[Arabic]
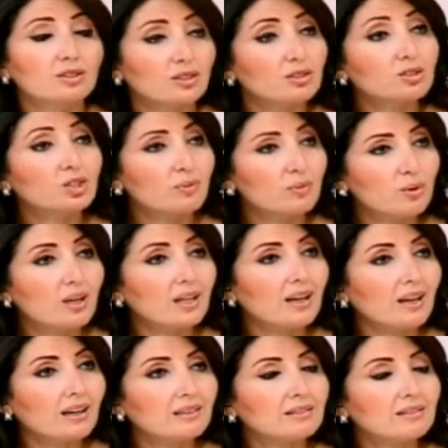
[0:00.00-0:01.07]
جابوها
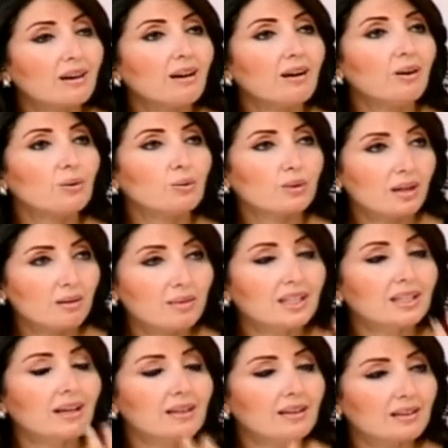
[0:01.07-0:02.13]
لعنا
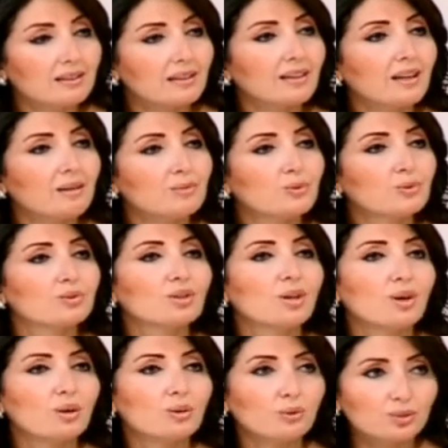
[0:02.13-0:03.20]
وكمان غيرنا لها مود
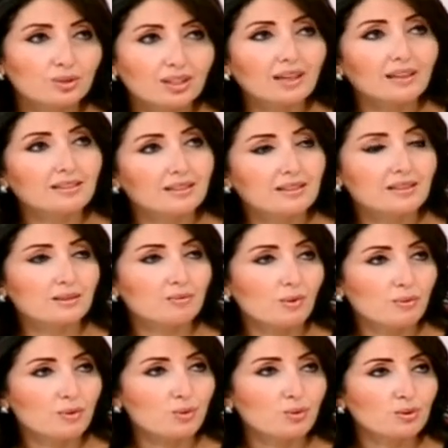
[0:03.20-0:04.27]
وطلعت كثير
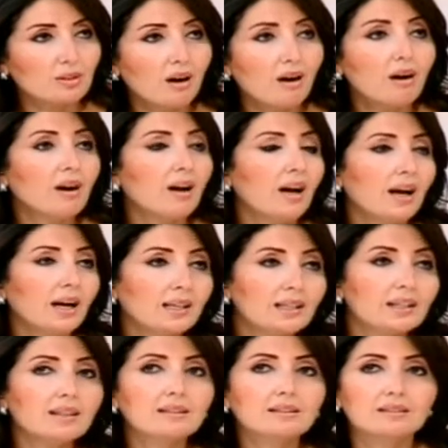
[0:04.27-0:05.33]
مبسوطه
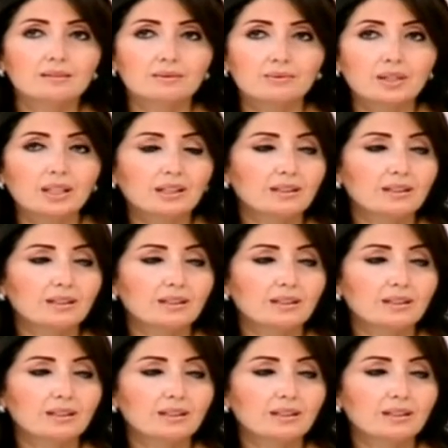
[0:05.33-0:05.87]
اكيد كل